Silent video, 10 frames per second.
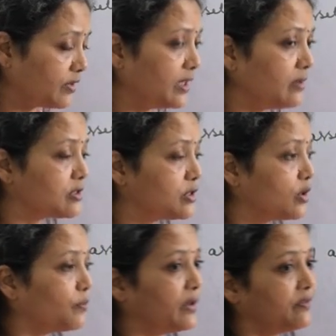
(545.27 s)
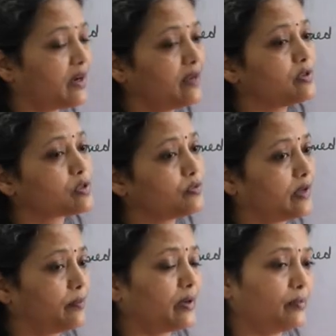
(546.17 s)
वही जीरो पॉइंट फाइव इज टू
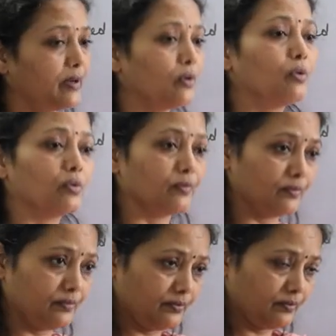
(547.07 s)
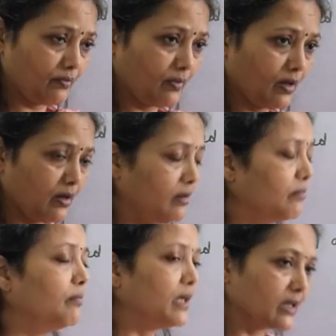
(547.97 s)
वन पर भी हो
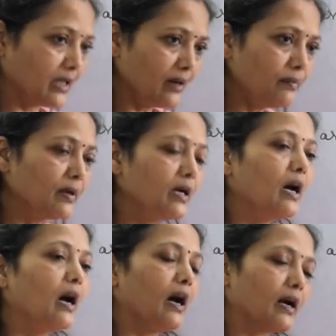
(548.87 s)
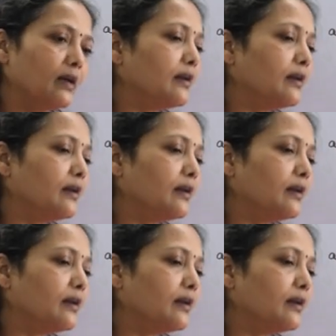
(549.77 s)
मतलब अगर